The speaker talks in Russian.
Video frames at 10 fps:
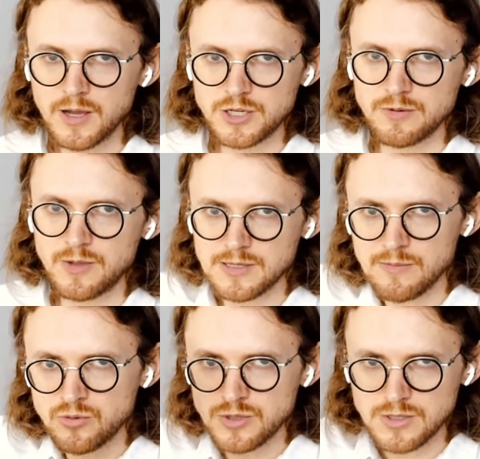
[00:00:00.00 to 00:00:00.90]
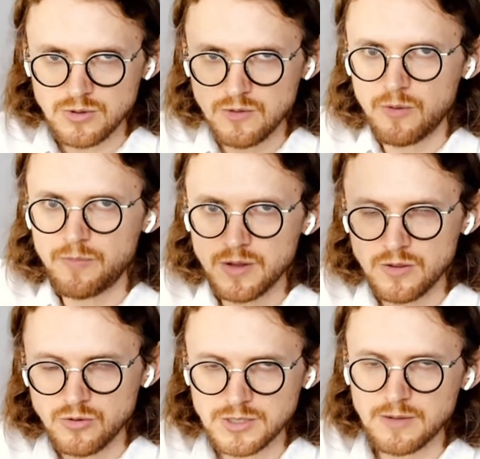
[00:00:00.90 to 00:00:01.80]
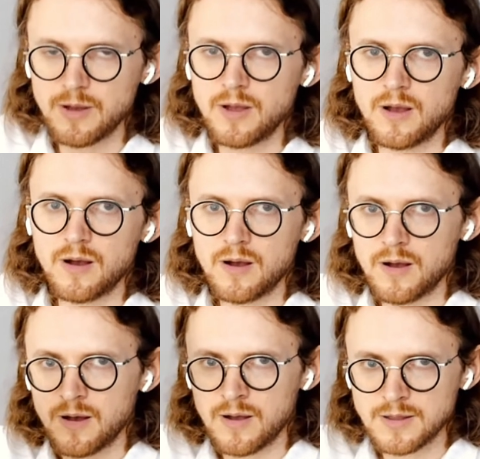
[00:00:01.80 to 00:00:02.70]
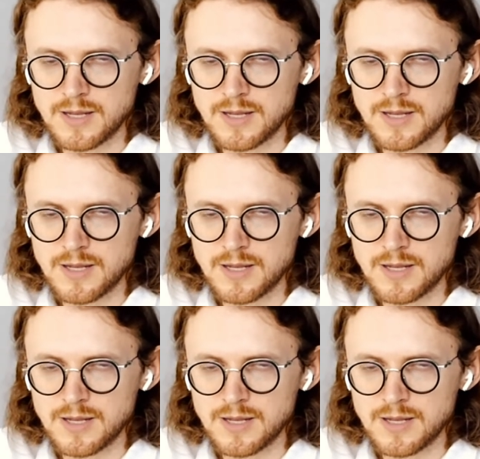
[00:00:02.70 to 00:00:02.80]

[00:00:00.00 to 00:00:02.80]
чем если будете у него перед носом э,